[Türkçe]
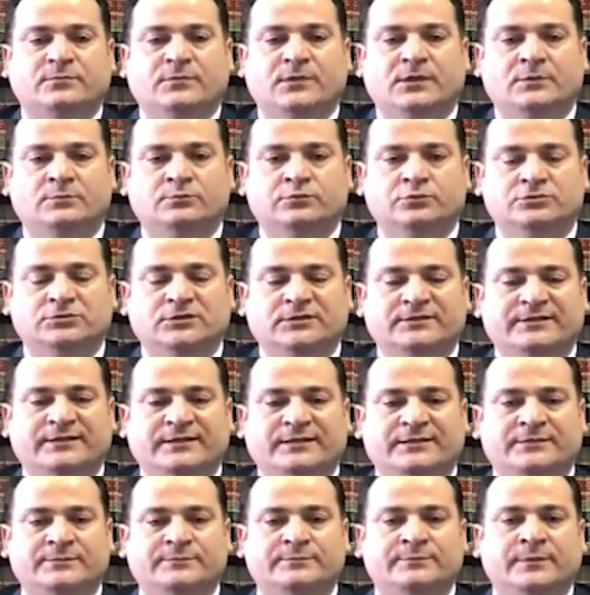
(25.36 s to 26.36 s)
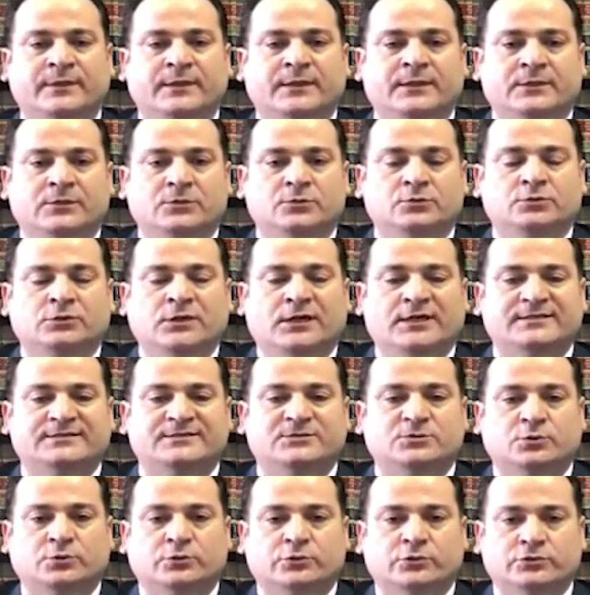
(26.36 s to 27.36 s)
burada diyelim
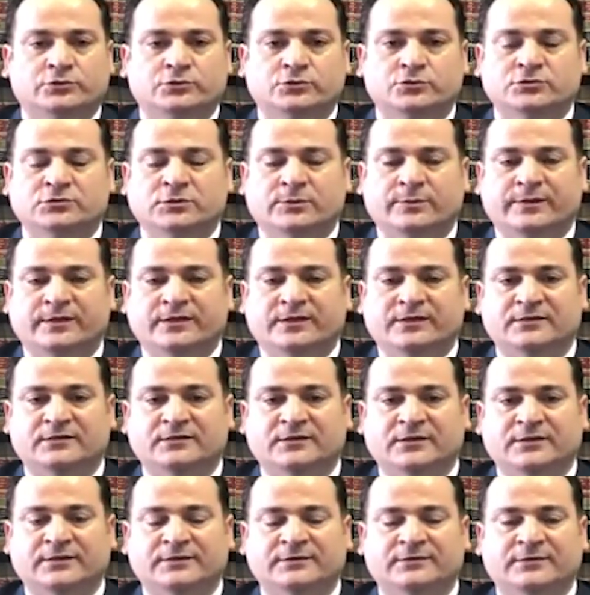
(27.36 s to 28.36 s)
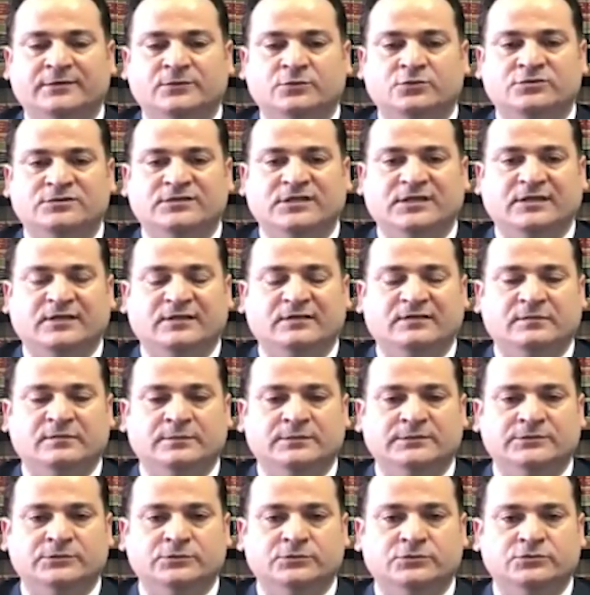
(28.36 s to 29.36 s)
üniversite okuyorsunuz Amerika'da ya da yüksek eğitim
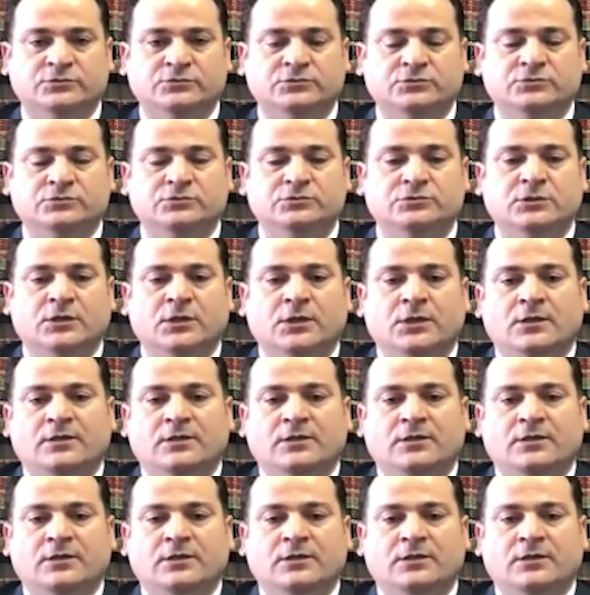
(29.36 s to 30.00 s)
alıyorsunuz